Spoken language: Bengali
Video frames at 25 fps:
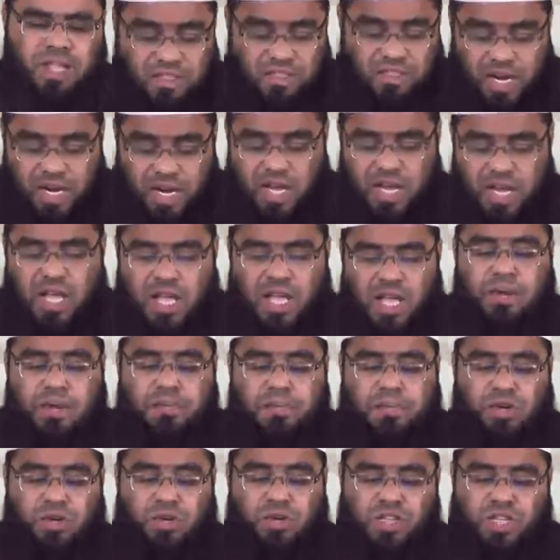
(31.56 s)
তারা
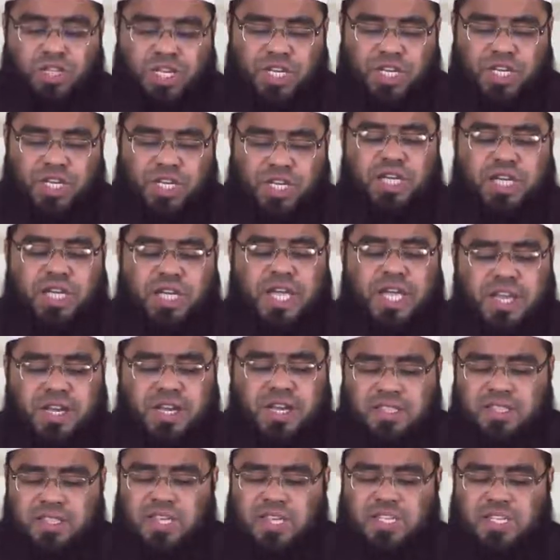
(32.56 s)
মানুষকে এই
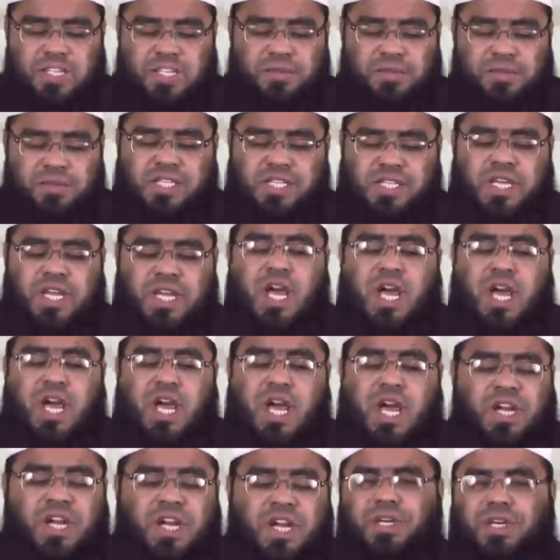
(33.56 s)
নির্দেশ দিবে যে
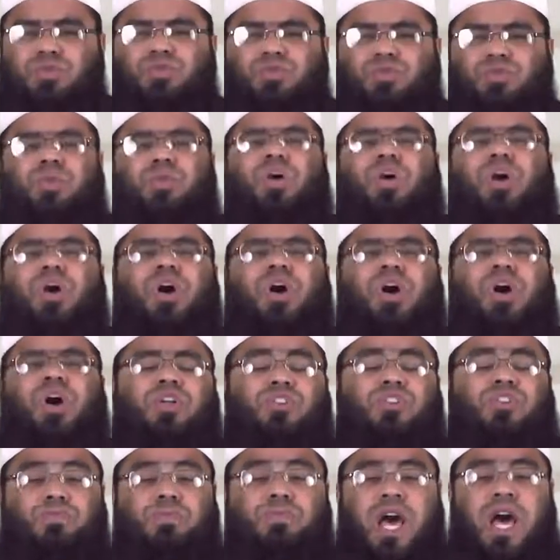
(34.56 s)
আনিরবুদুল্লাহ
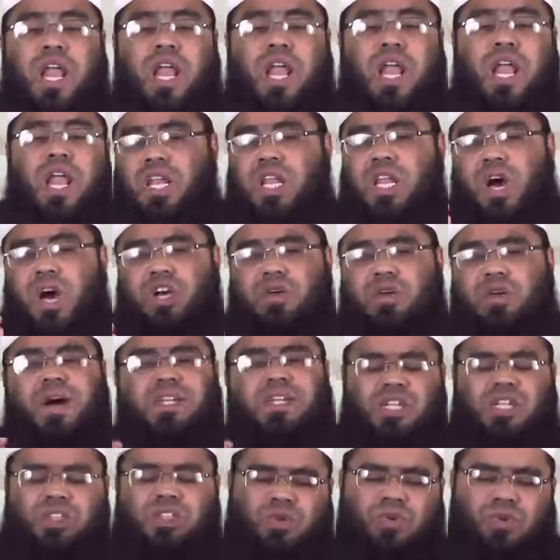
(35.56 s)
তোমরা আল্লাহর
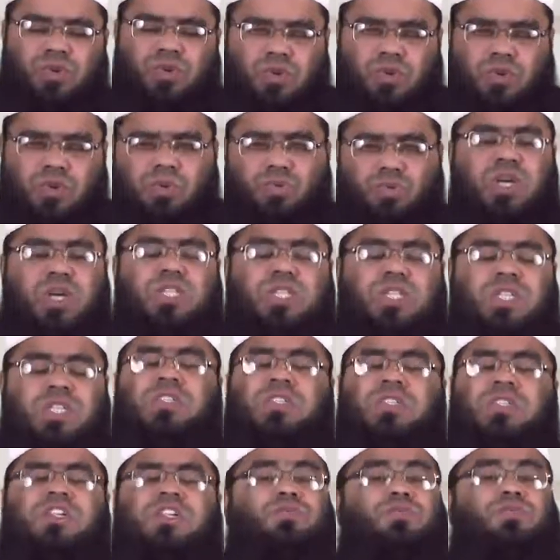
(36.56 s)
এবাদাত করো
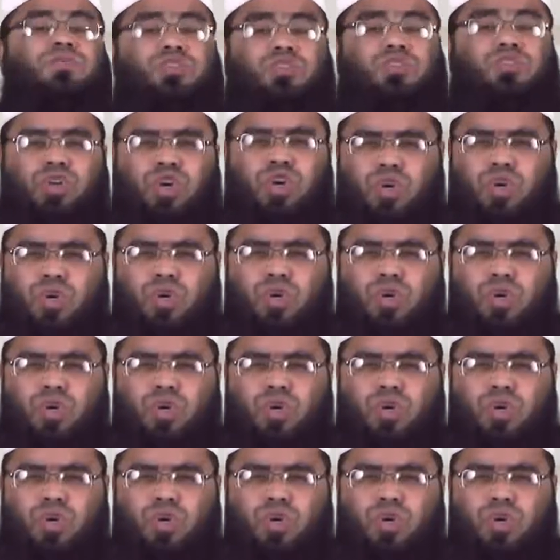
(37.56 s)
ওয়াজিতানিবুত